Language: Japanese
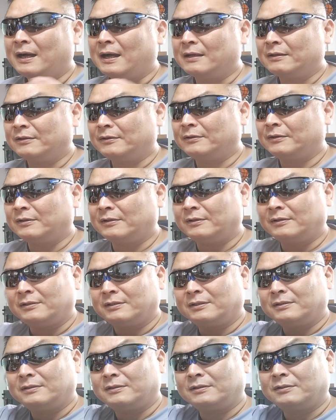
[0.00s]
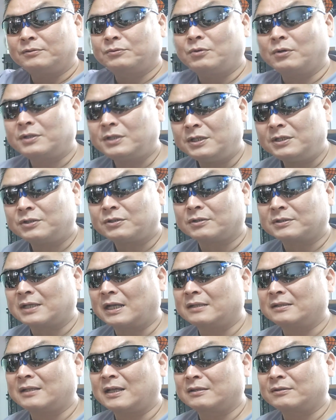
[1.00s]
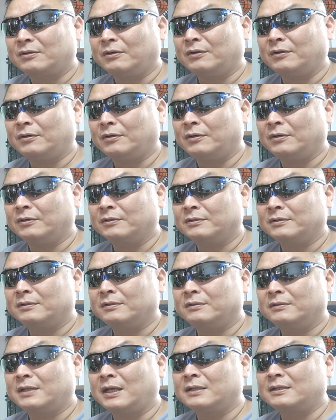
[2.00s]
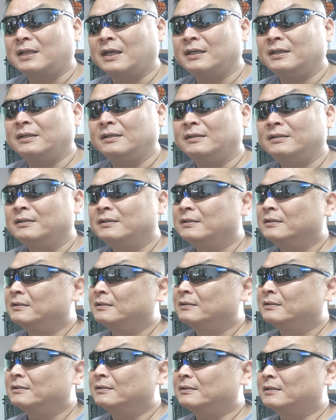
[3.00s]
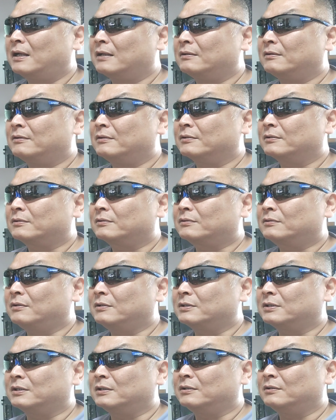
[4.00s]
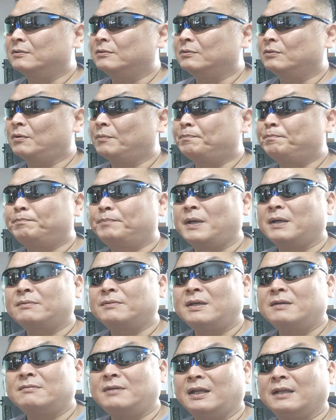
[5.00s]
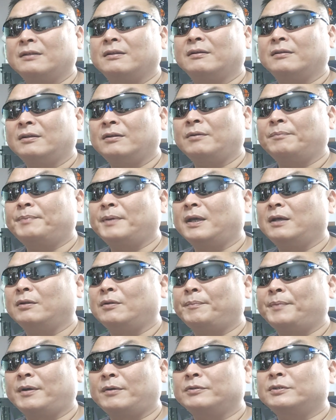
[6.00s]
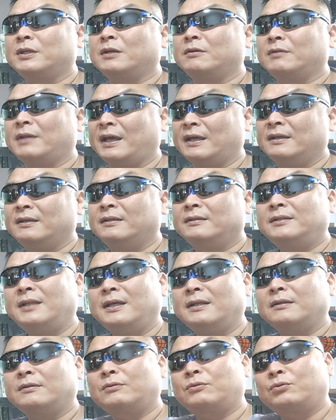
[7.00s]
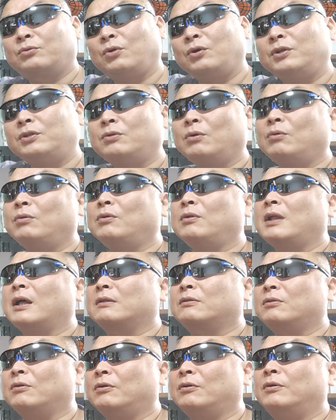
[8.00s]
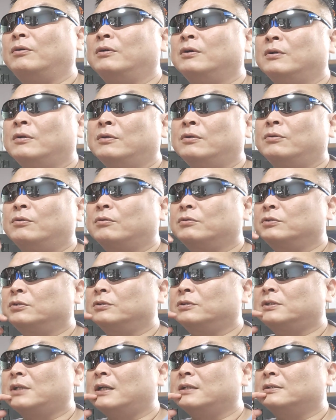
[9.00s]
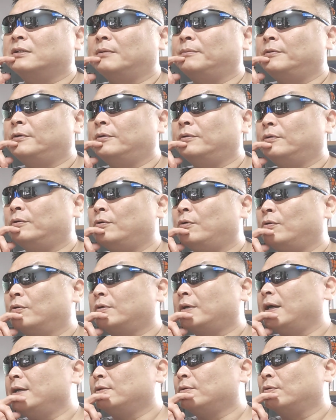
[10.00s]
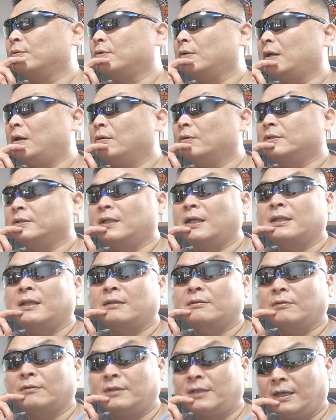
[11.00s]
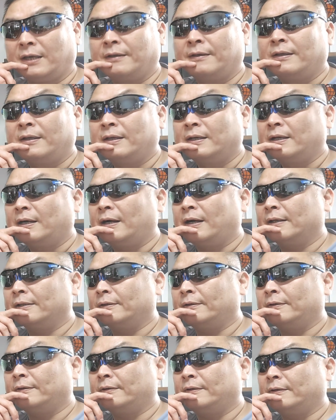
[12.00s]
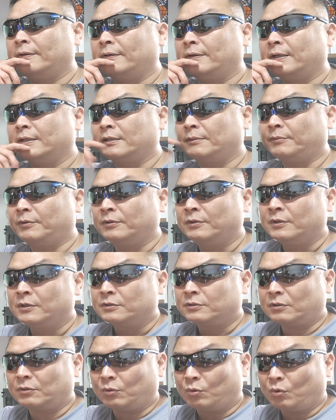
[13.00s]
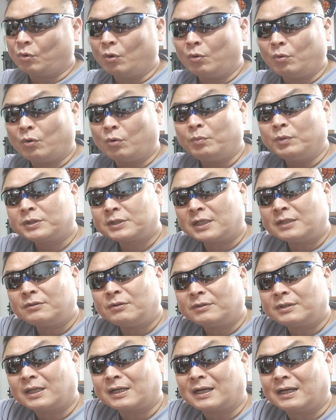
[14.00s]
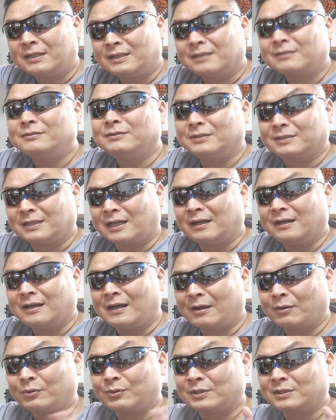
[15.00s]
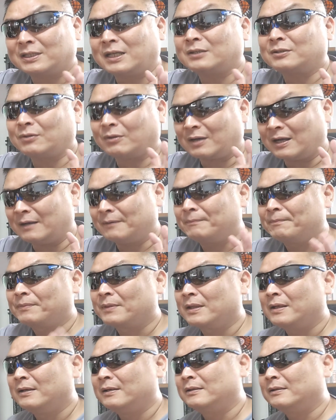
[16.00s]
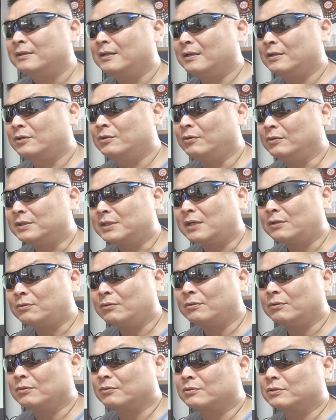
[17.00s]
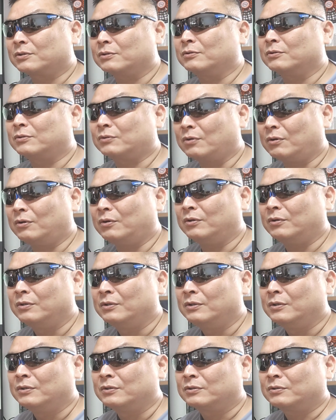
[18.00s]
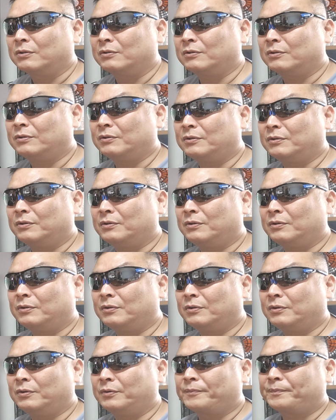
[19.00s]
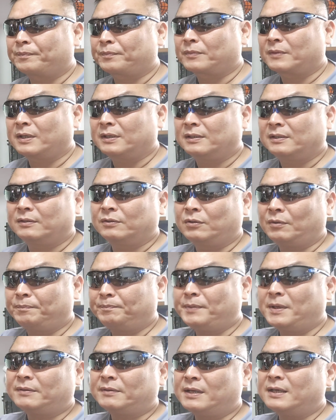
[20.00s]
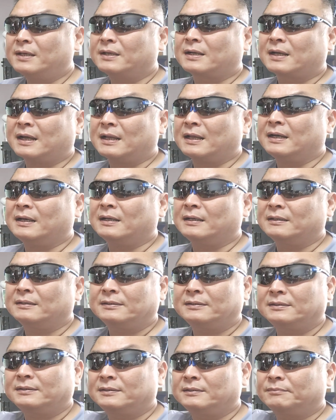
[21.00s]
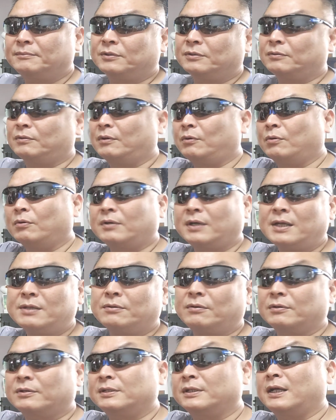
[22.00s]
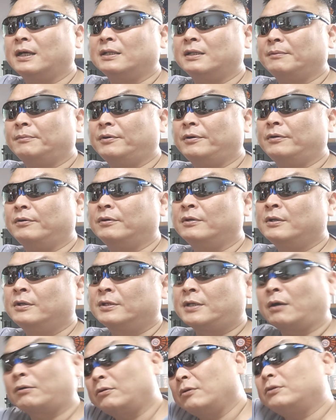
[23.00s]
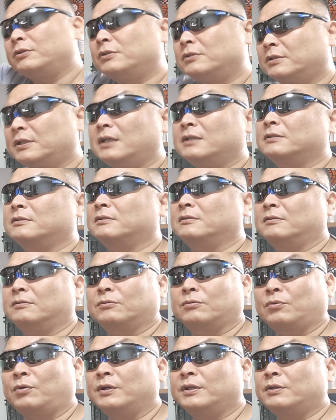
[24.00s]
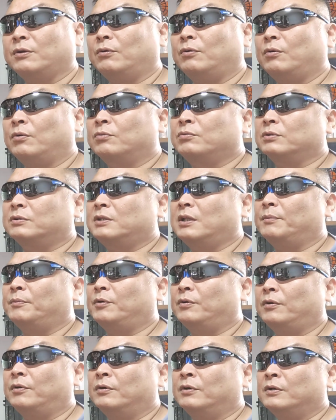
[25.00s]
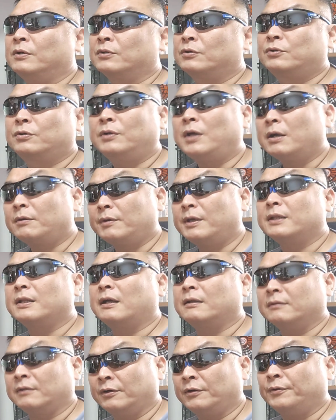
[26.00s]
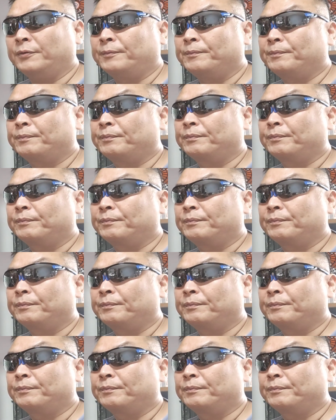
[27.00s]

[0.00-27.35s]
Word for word: あのご近所さんだと大体あの当時600円ぐらいだよね600円650円ぐらい。でというところだと60歳でも北海道とか沖縄だとねあのあれでもその重さによって変わってくるじゃん箱のサイズとか。で業者登録するとその600円からもう北海道沖縄でも160サイズ超えて送っても900円なんだよ、